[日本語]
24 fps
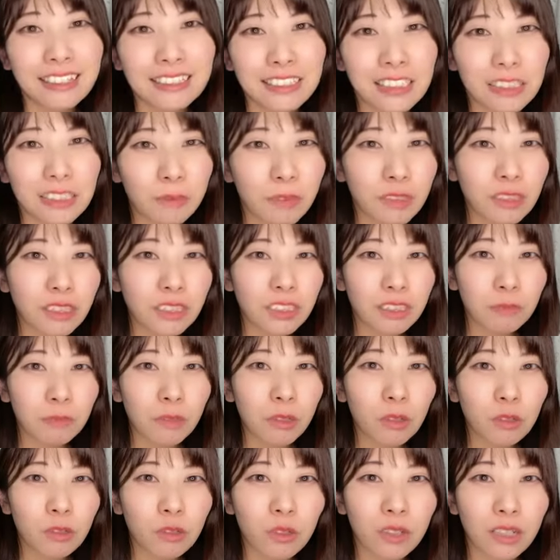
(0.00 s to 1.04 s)
自分
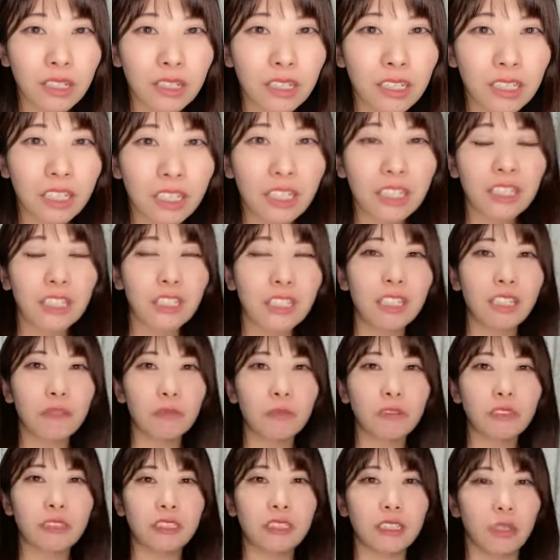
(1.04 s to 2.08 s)
スマホとガラケー2台
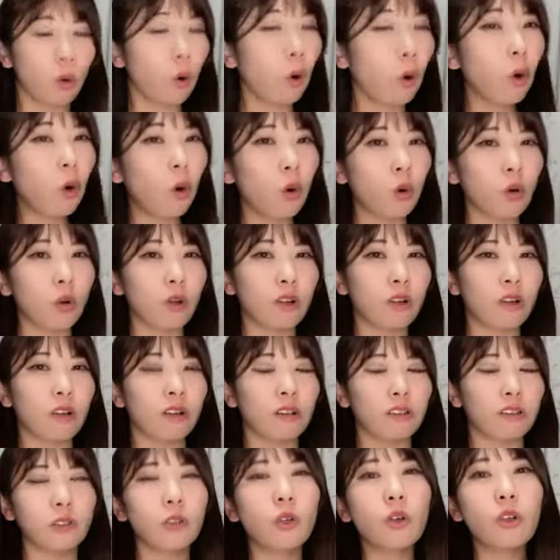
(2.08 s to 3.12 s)
持ちおお
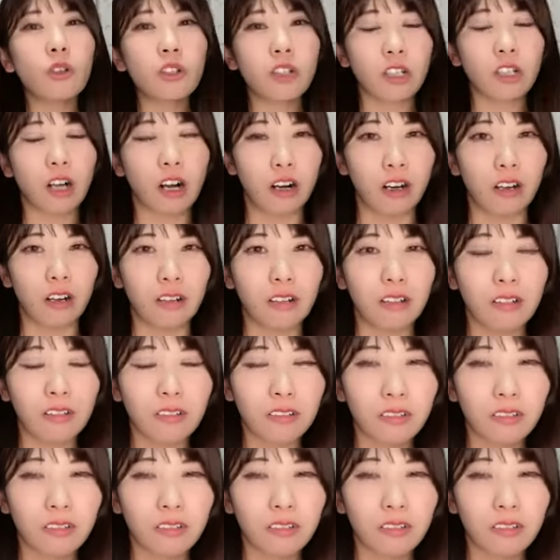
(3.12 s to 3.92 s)
そっか